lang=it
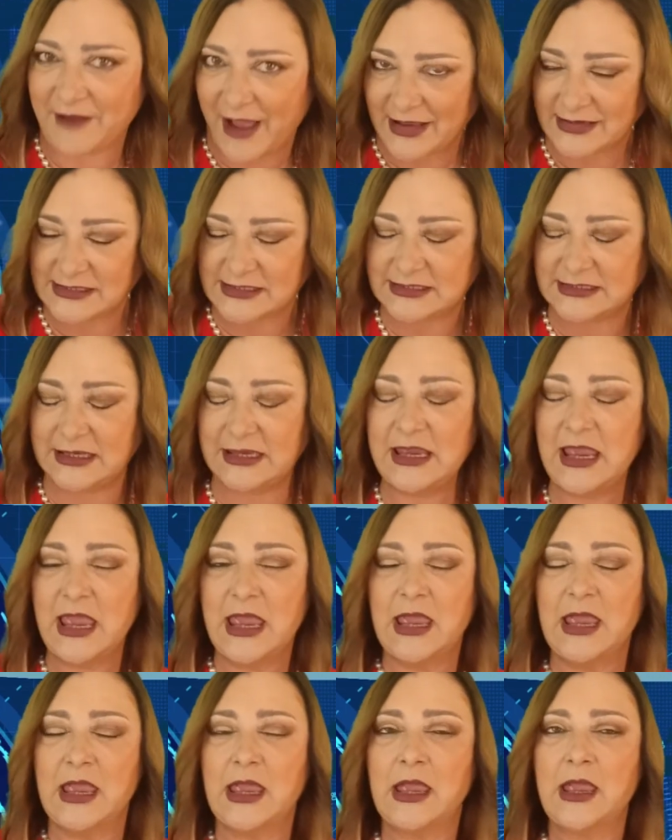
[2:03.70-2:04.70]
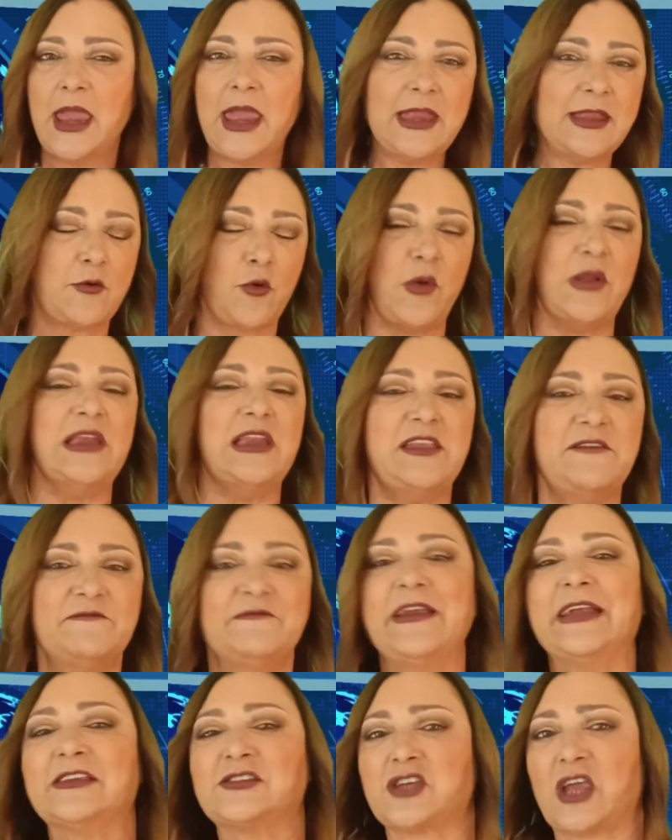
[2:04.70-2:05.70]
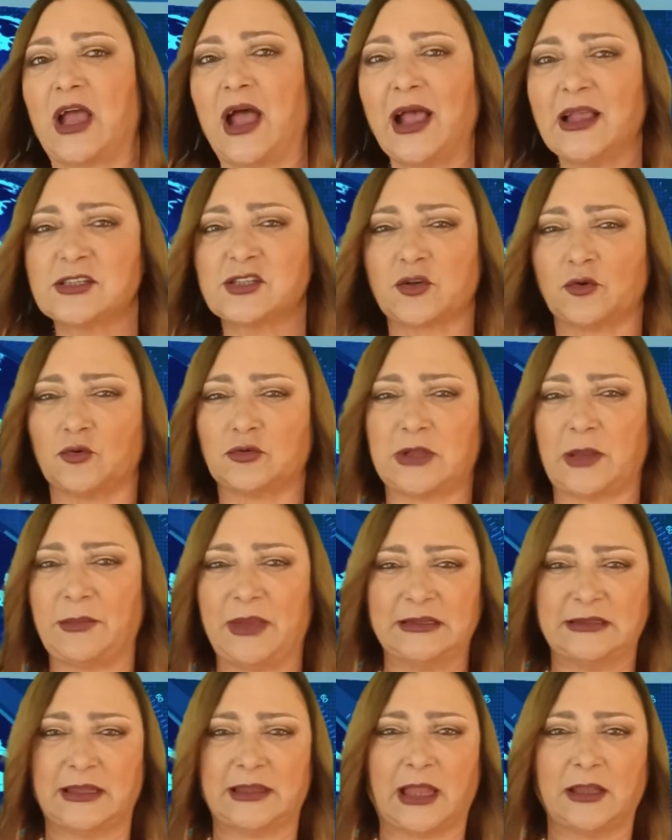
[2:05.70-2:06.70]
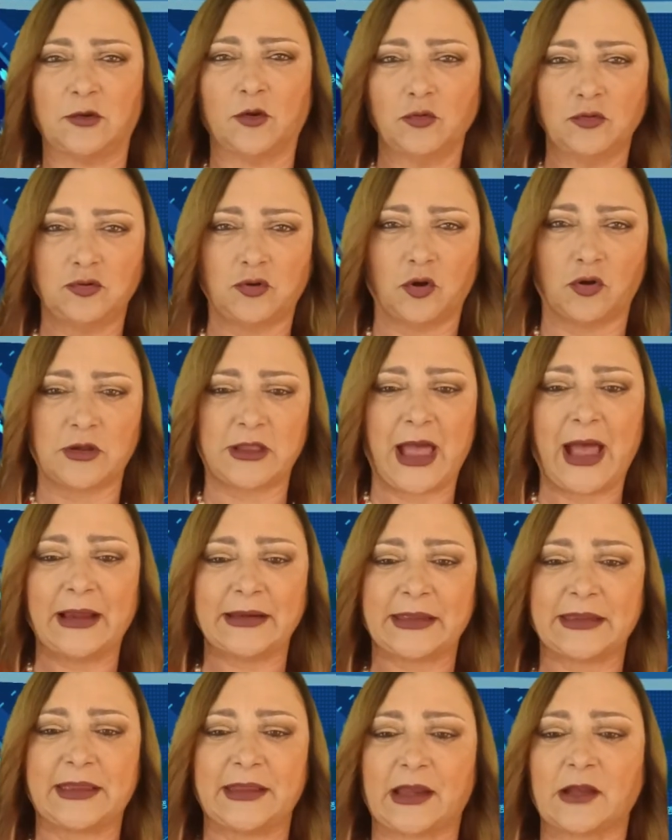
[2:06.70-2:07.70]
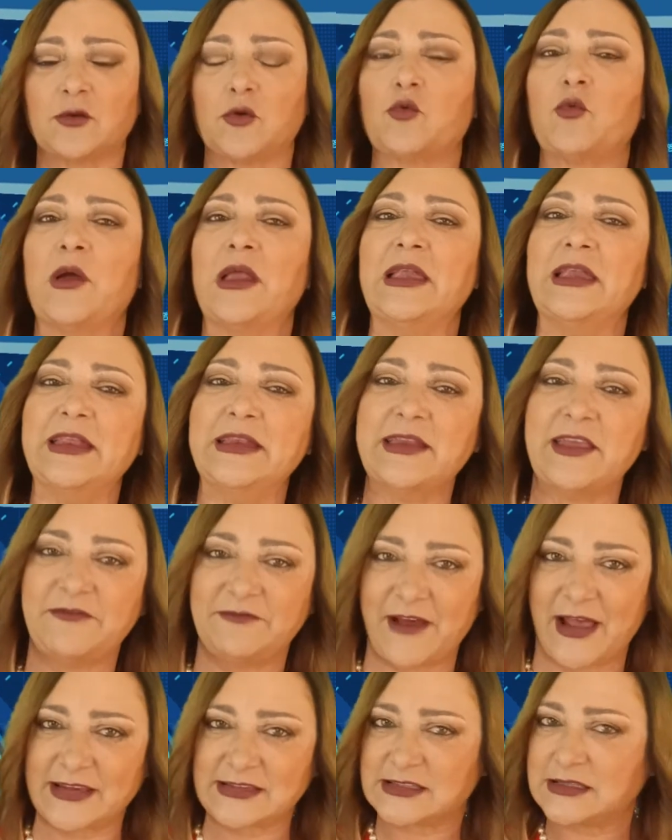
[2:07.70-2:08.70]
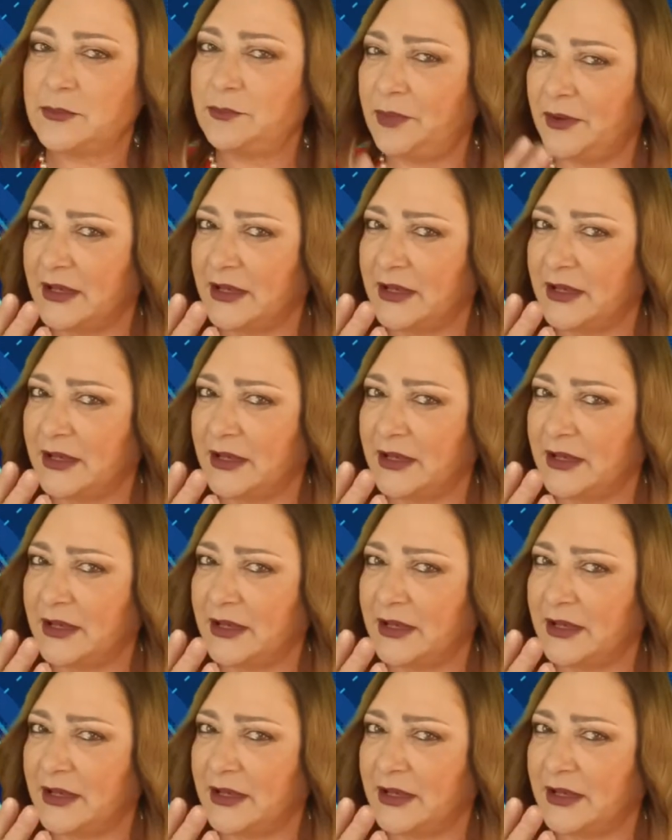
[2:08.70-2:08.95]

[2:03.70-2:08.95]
fasti, e quelli invece assolutamente da non toccare che erano quelli nefasti.